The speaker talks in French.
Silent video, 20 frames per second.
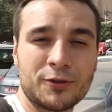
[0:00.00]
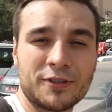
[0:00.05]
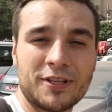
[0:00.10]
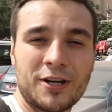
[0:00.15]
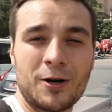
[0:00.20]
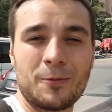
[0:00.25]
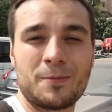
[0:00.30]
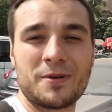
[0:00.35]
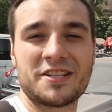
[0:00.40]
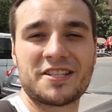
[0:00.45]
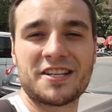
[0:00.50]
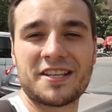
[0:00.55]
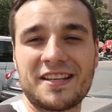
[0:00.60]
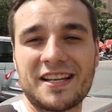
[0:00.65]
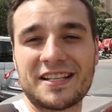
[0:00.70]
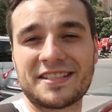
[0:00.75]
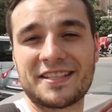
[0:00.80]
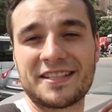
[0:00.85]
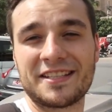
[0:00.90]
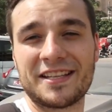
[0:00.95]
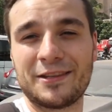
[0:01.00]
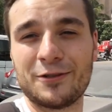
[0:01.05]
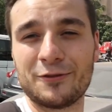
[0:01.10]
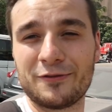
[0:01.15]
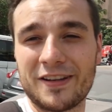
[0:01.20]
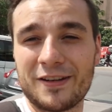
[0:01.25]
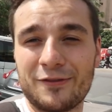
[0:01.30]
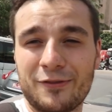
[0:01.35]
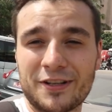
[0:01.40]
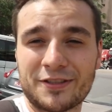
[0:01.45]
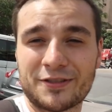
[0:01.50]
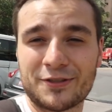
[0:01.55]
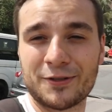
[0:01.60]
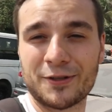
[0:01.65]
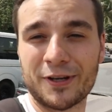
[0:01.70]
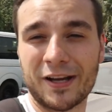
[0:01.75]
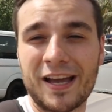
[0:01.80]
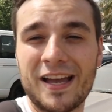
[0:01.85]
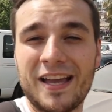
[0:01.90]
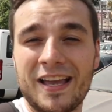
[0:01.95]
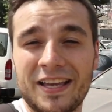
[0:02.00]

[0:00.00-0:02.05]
on est obligé d'acheter des nouvelles voitures.